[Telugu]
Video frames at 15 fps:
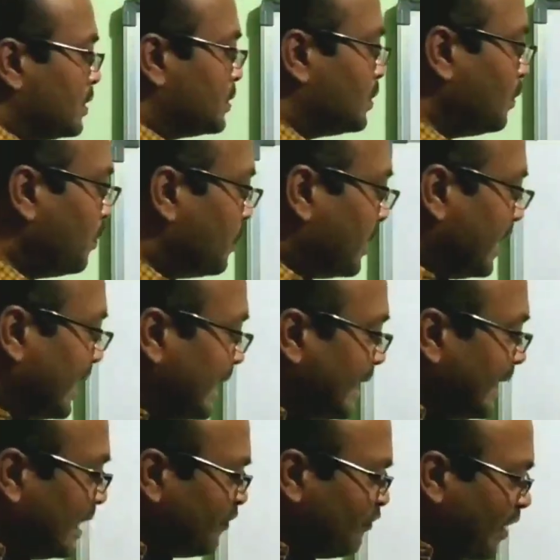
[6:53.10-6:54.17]
సో
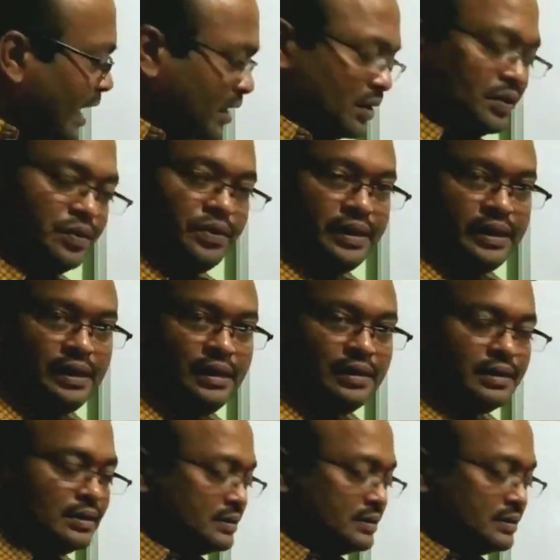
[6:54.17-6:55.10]
ఎనీ ఫ్యాక్టోరియల్